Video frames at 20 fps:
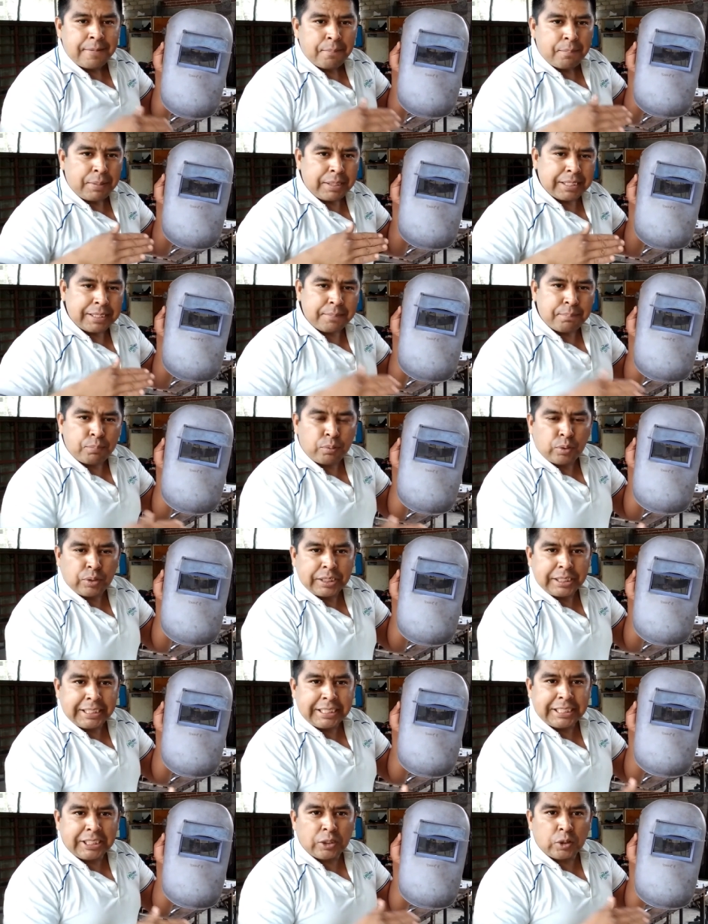para
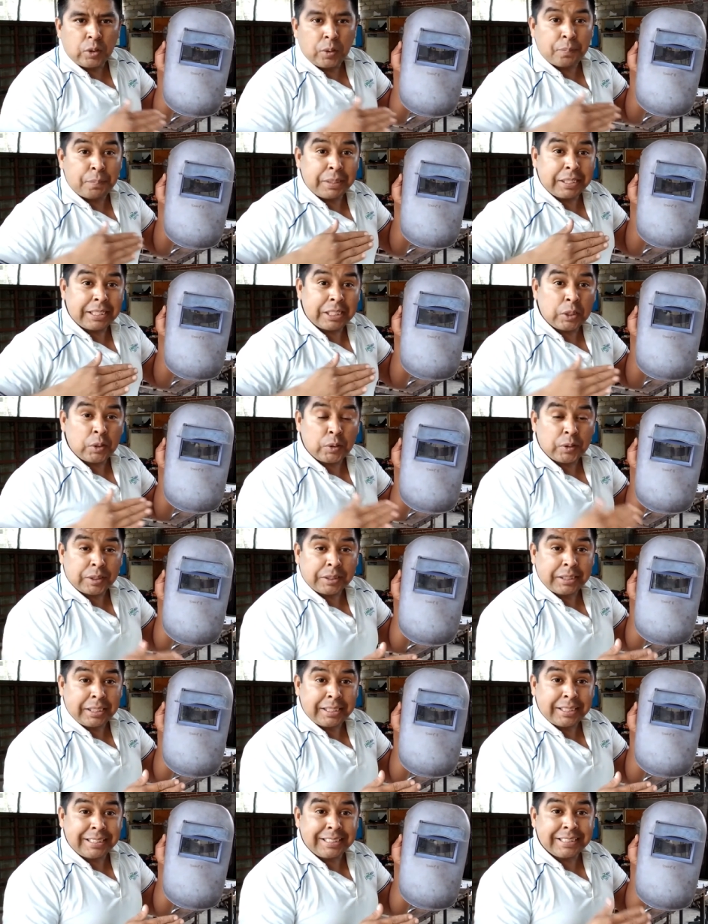pulir o para
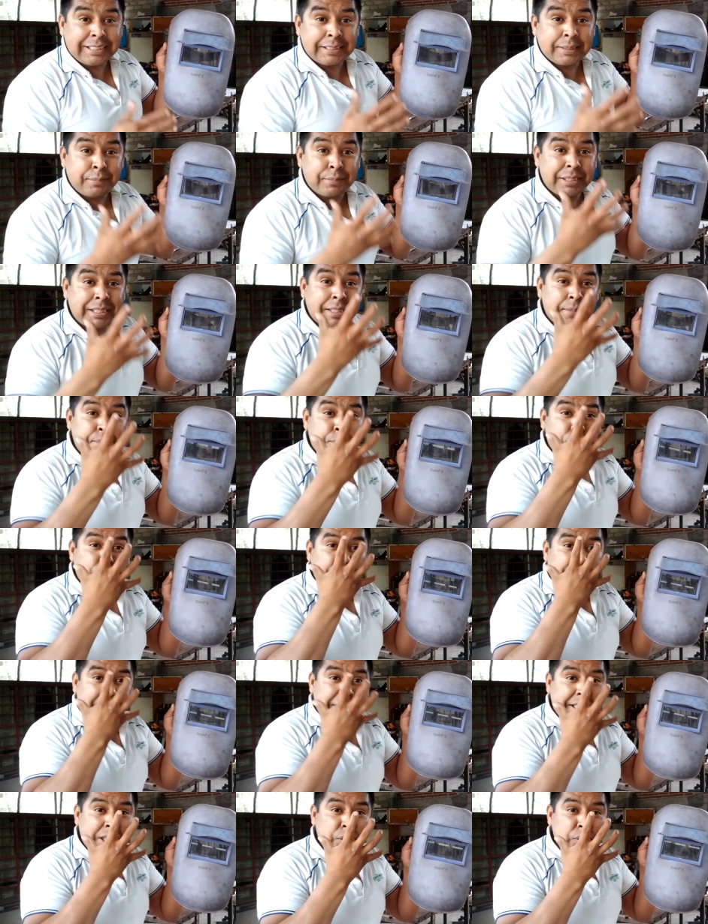cortar y de esa manera
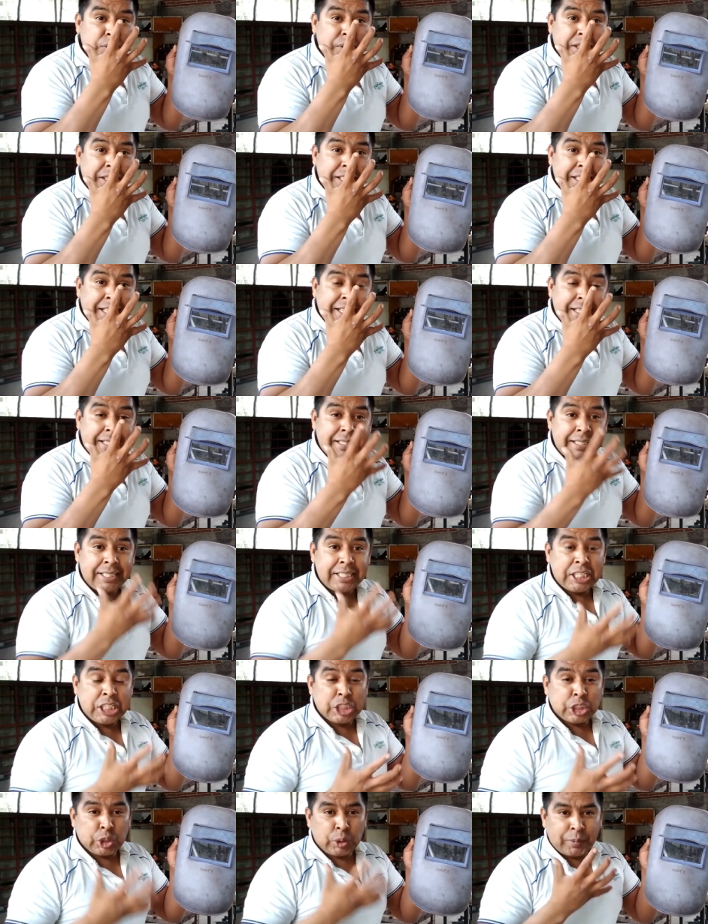protegernos la cara,
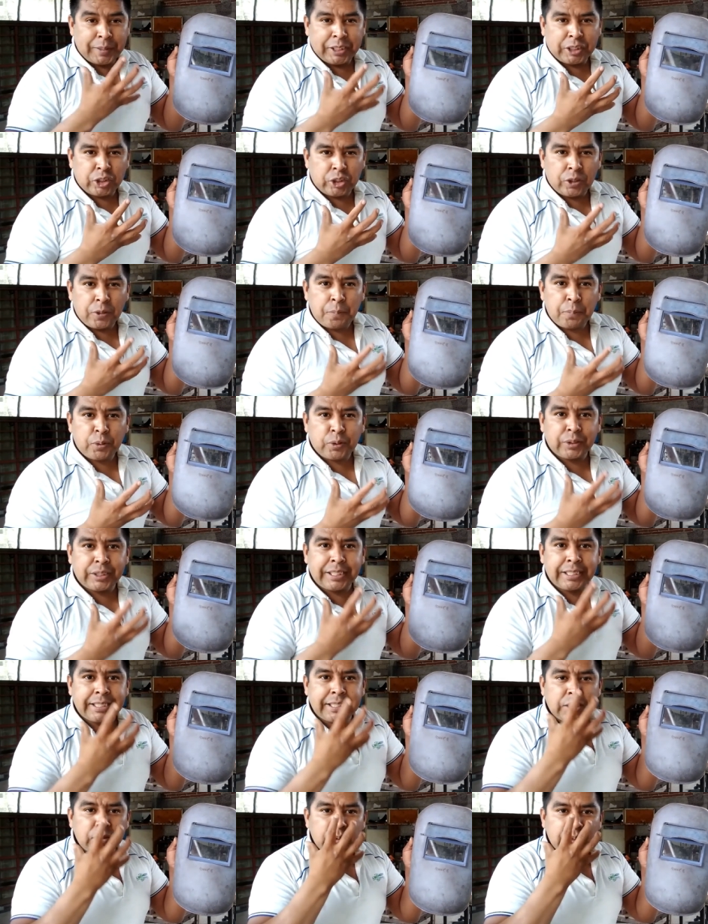sobre todo
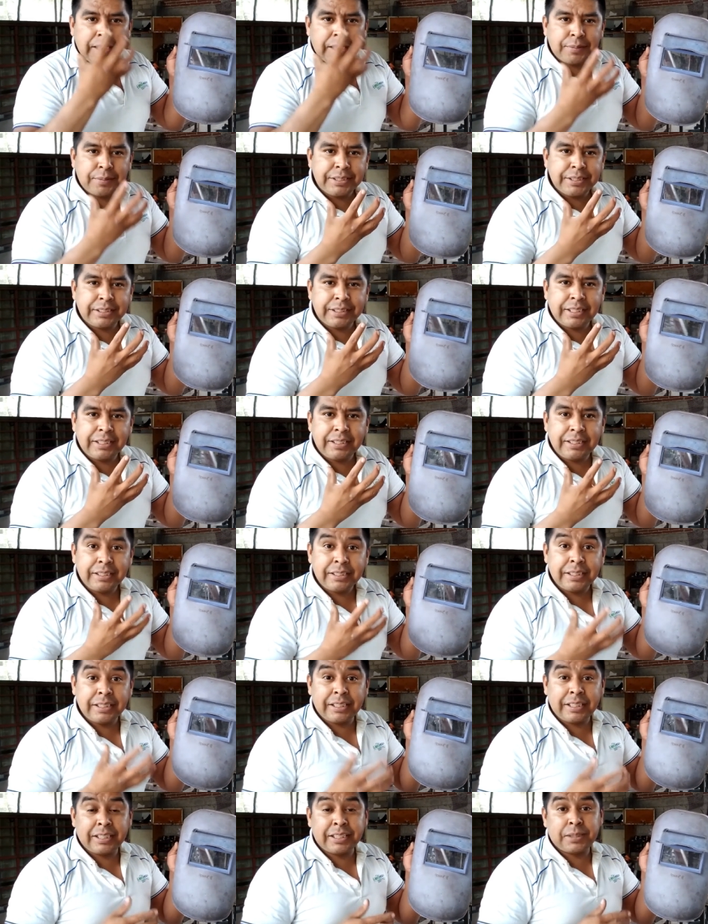protegernos la vista
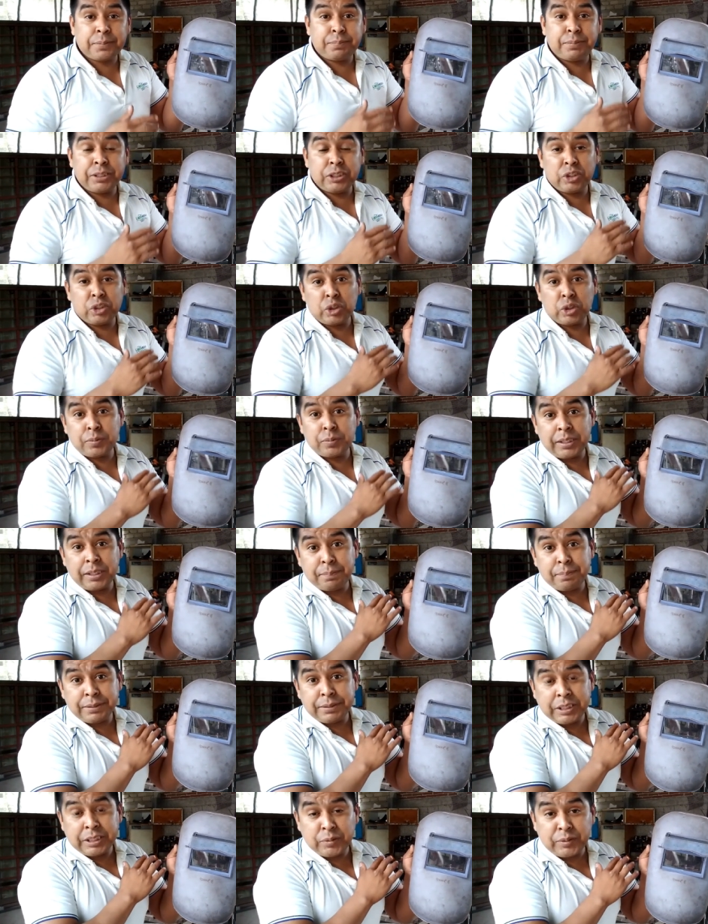y que después no nos vaya
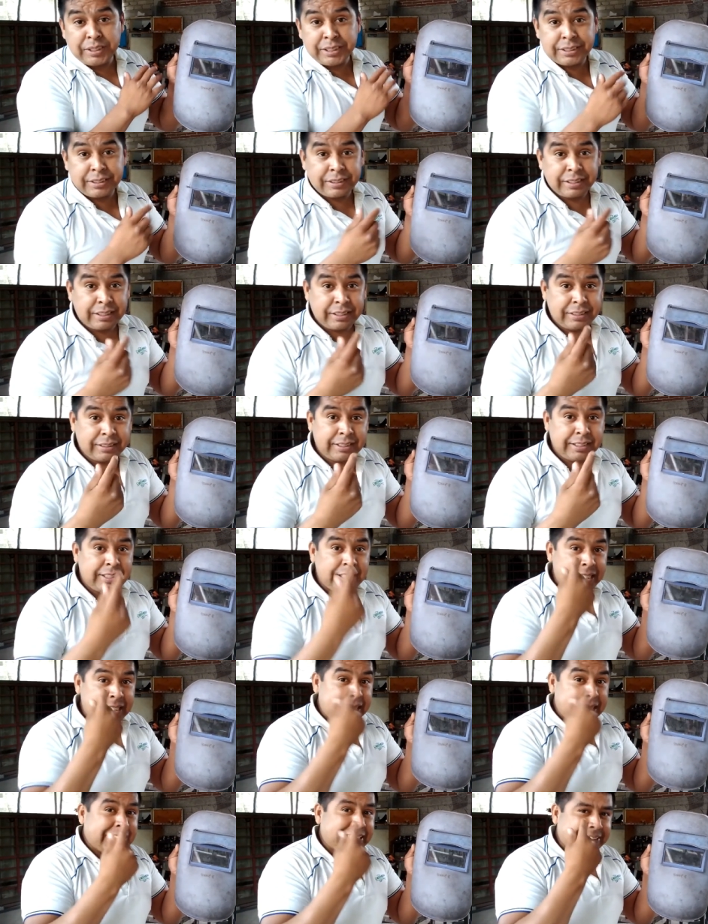a pasar un accidente,
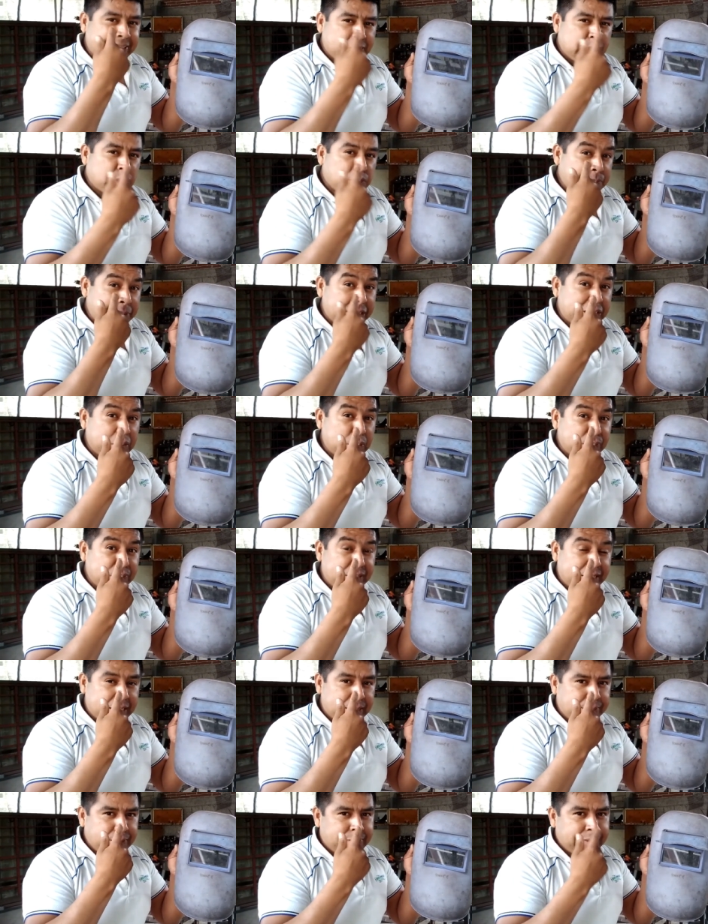se nos meta
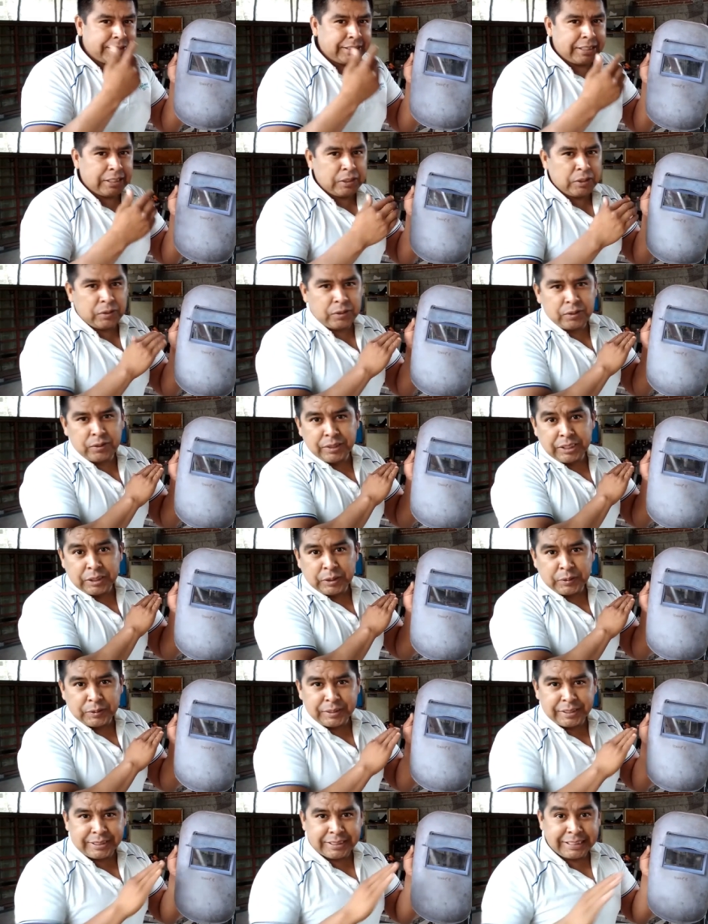una rebaba en el ojo y
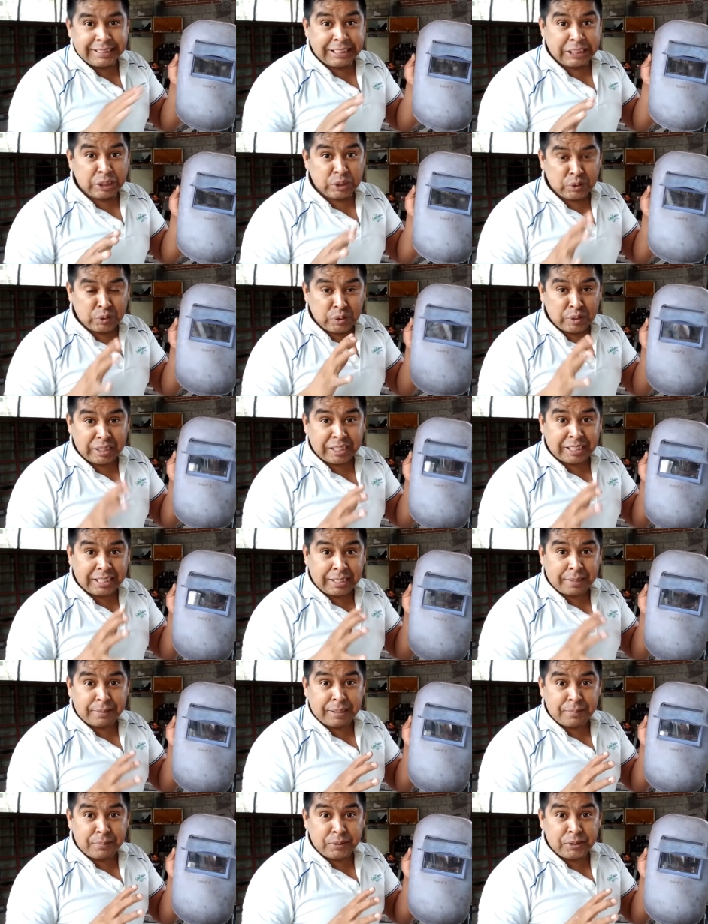entonces sí, no nos la
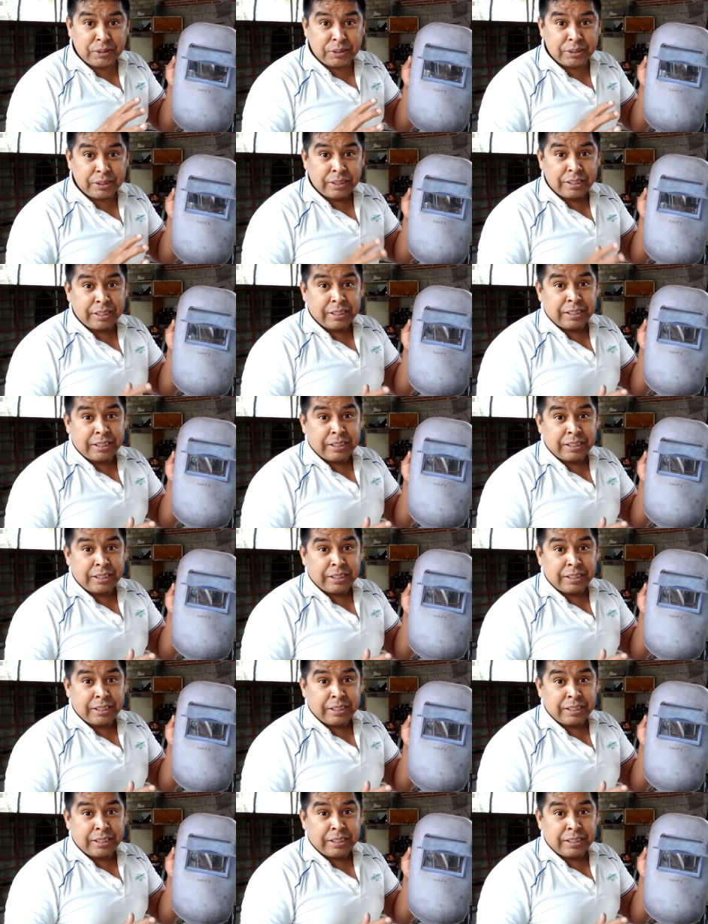acabamos